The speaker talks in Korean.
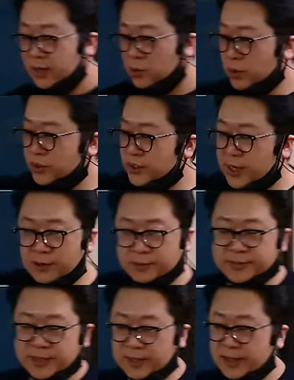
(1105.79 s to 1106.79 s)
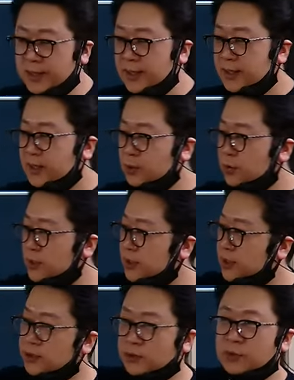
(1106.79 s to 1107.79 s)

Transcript: 도시 개념상 이 도시가 저